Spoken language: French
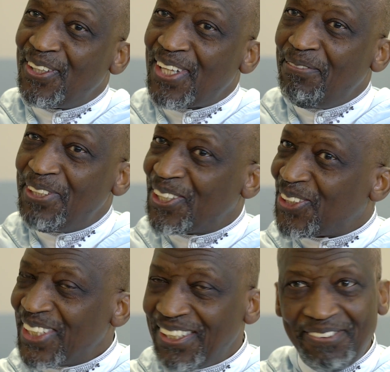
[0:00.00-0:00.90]
la
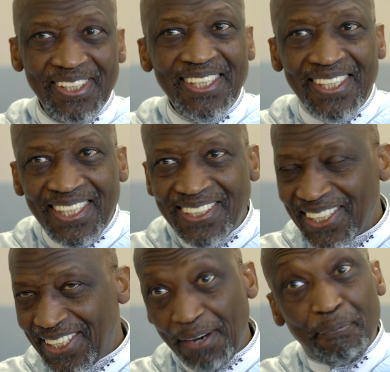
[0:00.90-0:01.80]
miséricorde divine les
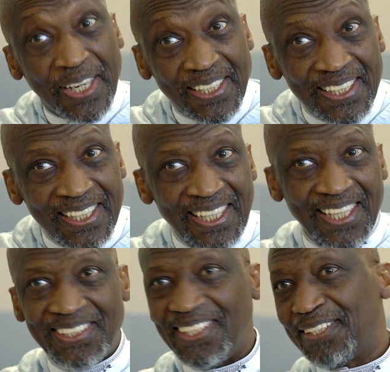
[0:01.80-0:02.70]
gens qui apprennent
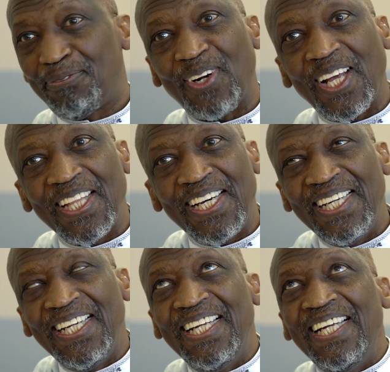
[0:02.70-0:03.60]
la science pour Allah.